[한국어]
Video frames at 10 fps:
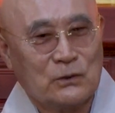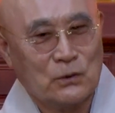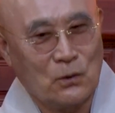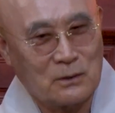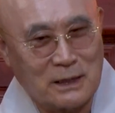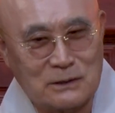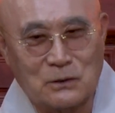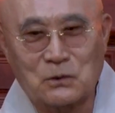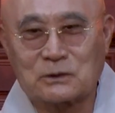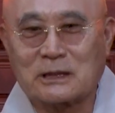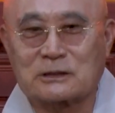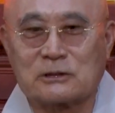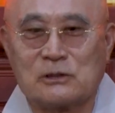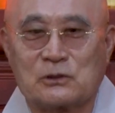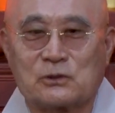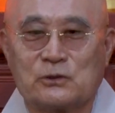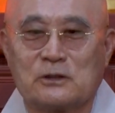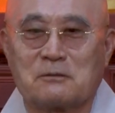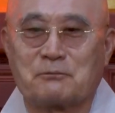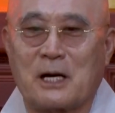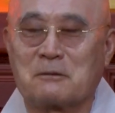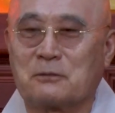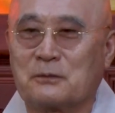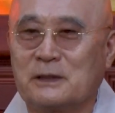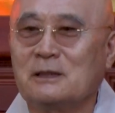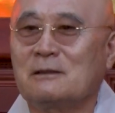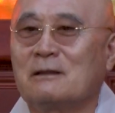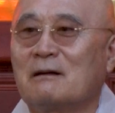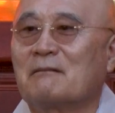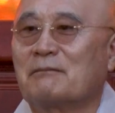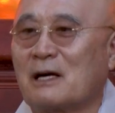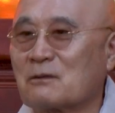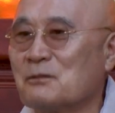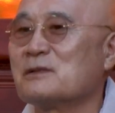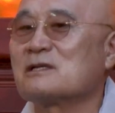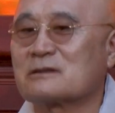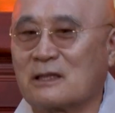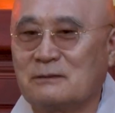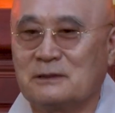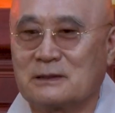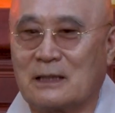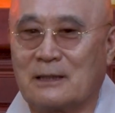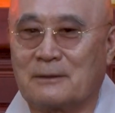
효과적으로 다스릴 수 있는 방법이 바로 명상입니다.